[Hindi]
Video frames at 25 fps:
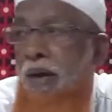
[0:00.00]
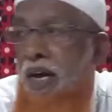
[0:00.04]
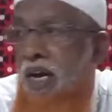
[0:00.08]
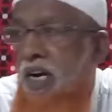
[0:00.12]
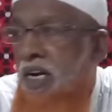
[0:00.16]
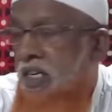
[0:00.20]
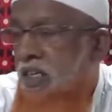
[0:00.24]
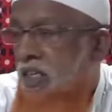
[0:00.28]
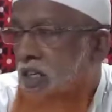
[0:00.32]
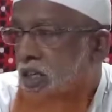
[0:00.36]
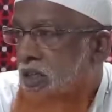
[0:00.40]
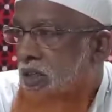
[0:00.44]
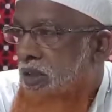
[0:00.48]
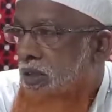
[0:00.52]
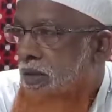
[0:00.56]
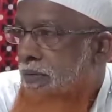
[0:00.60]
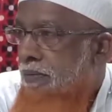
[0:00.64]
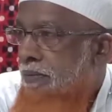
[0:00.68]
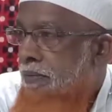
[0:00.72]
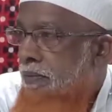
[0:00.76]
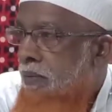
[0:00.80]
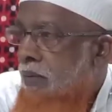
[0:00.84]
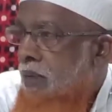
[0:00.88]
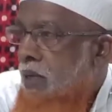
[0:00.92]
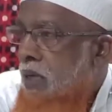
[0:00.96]
पहली चीज़
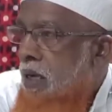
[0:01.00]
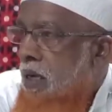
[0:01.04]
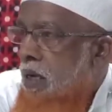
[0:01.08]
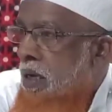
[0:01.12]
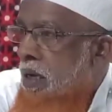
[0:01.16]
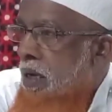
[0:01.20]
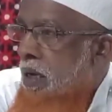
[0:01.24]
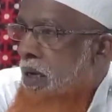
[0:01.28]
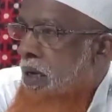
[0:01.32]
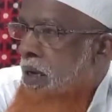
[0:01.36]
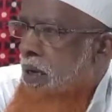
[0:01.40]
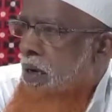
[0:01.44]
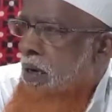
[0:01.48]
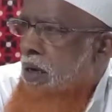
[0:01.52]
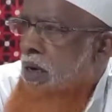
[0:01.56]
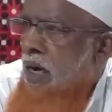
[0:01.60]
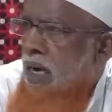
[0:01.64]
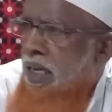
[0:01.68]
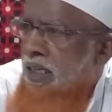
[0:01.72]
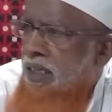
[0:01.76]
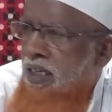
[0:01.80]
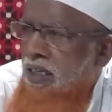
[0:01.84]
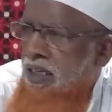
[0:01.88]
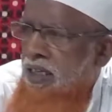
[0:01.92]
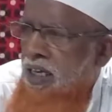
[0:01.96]

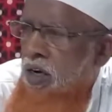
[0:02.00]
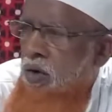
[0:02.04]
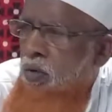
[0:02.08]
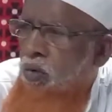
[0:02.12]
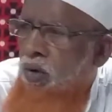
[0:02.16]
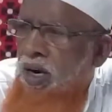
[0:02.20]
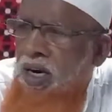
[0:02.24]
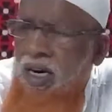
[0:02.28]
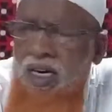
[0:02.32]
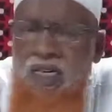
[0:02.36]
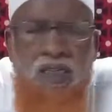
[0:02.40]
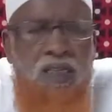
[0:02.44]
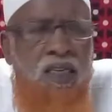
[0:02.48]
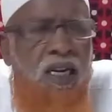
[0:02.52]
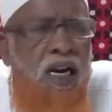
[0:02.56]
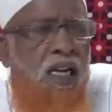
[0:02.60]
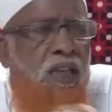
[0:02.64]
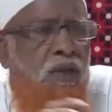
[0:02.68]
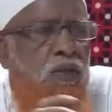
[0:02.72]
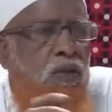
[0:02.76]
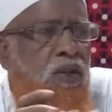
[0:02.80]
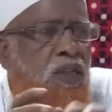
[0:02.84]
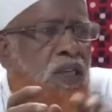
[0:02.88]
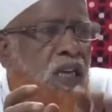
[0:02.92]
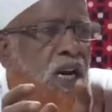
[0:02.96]
हज़रत
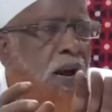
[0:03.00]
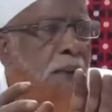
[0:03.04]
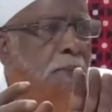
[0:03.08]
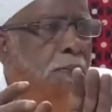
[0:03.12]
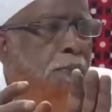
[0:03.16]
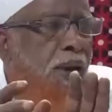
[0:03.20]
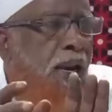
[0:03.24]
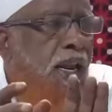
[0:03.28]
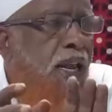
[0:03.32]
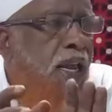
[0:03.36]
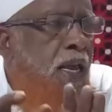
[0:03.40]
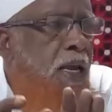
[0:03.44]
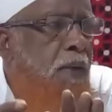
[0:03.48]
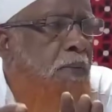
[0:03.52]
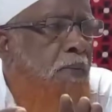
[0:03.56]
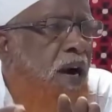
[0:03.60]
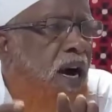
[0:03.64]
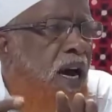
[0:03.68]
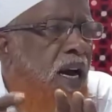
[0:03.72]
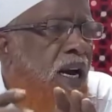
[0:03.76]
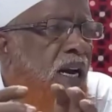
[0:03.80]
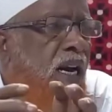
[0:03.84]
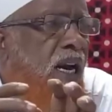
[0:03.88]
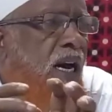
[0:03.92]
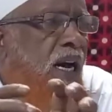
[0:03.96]
नूसलाम पर
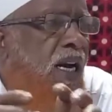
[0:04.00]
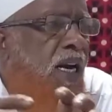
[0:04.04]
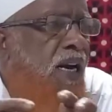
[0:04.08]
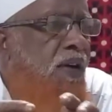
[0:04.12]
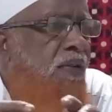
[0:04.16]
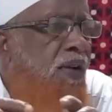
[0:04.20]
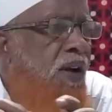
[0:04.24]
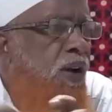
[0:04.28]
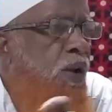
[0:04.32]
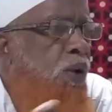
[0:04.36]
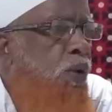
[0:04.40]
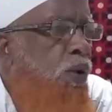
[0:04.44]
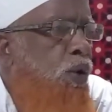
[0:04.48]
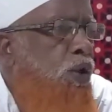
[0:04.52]
ईमान लाने वालों